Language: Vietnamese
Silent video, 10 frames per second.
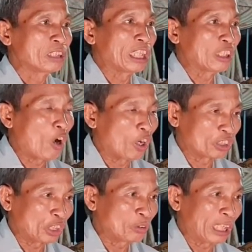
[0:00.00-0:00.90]
thì
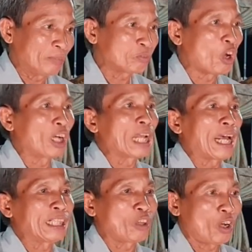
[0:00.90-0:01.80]
còn chịu kiếp đọa
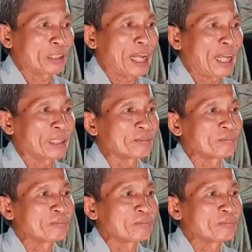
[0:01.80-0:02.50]
đài khó ra